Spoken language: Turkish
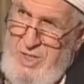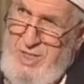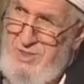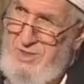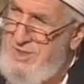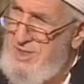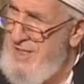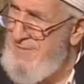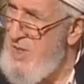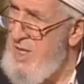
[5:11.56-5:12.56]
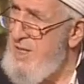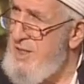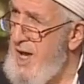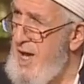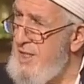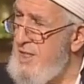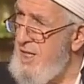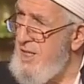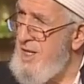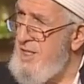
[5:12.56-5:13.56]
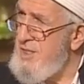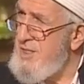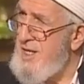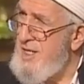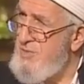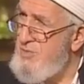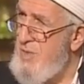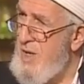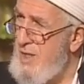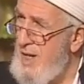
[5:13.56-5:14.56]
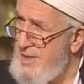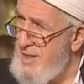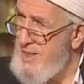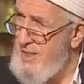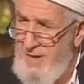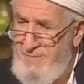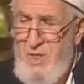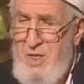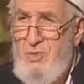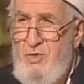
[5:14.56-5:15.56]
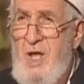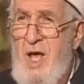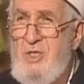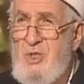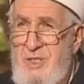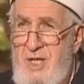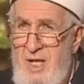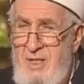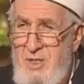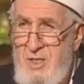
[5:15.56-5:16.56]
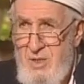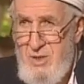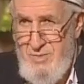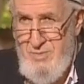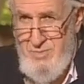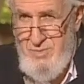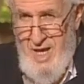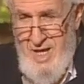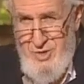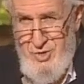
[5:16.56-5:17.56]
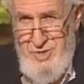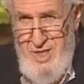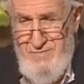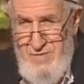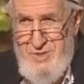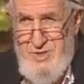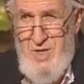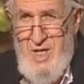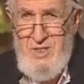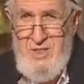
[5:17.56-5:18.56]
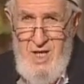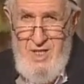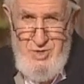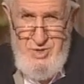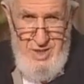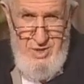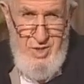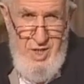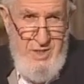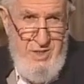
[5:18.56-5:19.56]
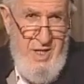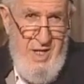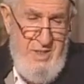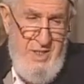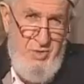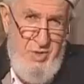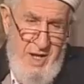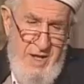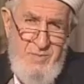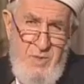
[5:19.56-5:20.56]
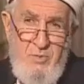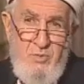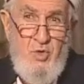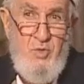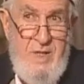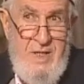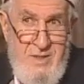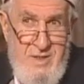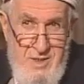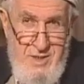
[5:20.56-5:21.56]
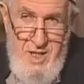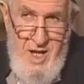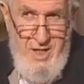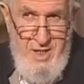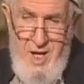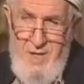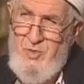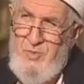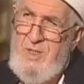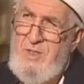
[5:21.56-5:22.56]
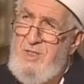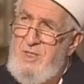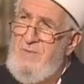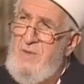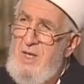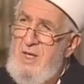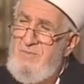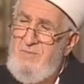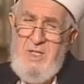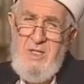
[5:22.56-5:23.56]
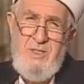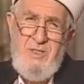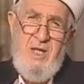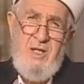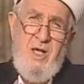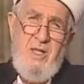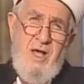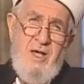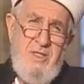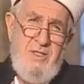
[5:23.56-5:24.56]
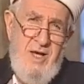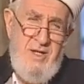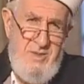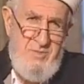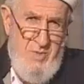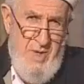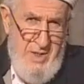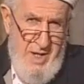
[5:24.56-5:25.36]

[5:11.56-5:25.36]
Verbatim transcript: bu ikincisi yani Allah'ı inkar etmemen kaydıyla günah işleyen ehli sünnet vel cemaat inancına göre, itikadına göre mümindir. Hakka mümindir. Bir insan Allah'ı inkar etmemek